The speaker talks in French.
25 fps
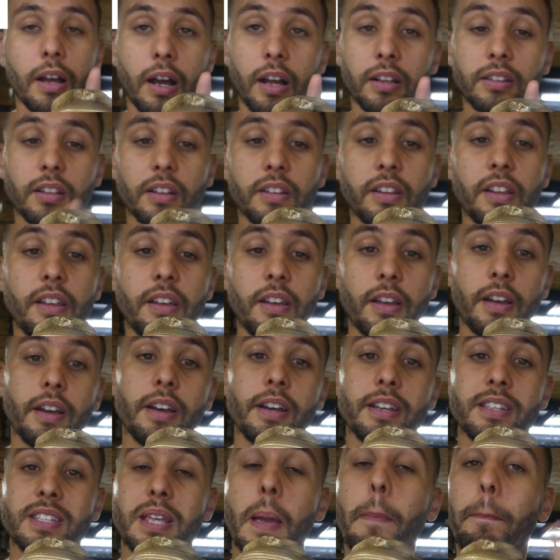Attendez,
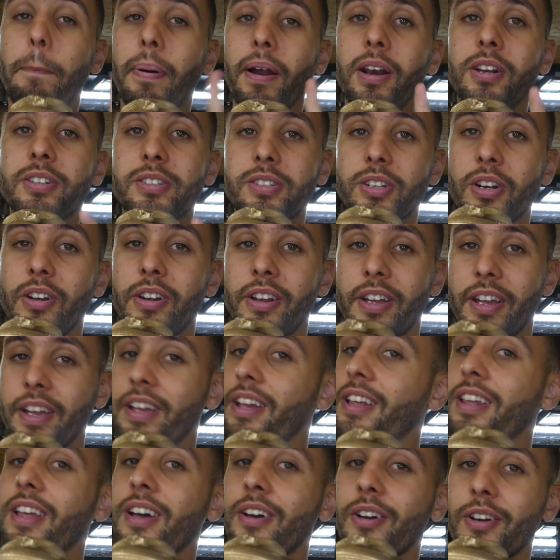c'est pas le seul
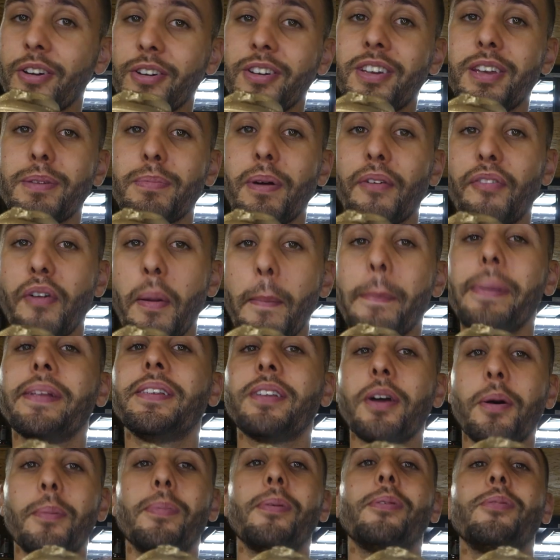et il y en a un qui m'a fait
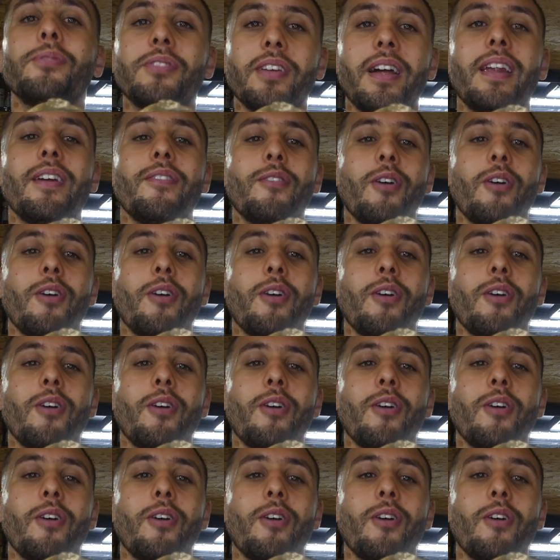péter un plomb, vous allez